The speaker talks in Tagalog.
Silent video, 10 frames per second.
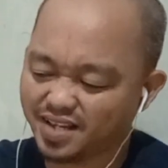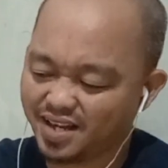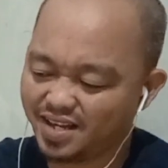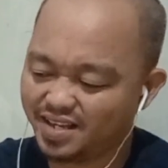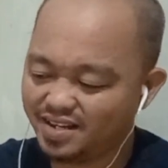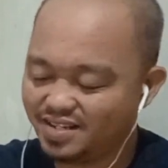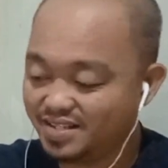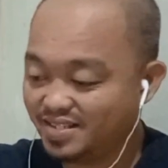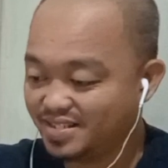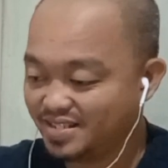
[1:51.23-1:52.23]
Sayang.
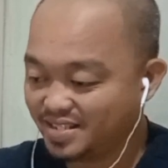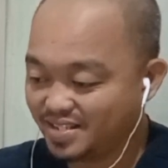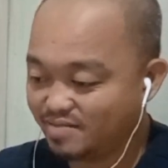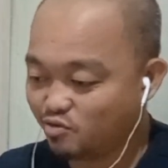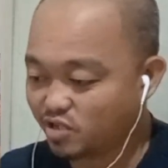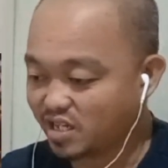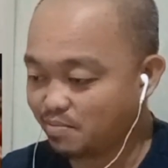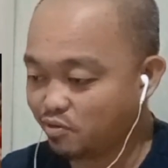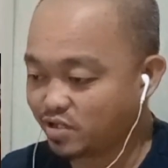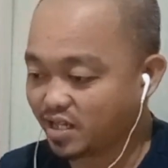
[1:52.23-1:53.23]
Butata
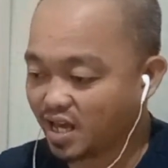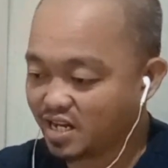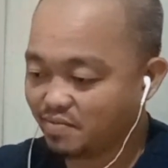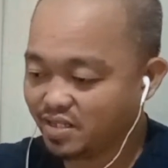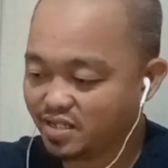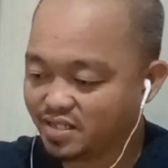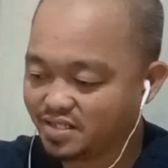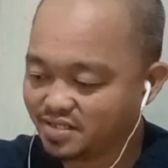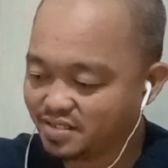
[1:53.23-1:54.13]
ang butata naman eh.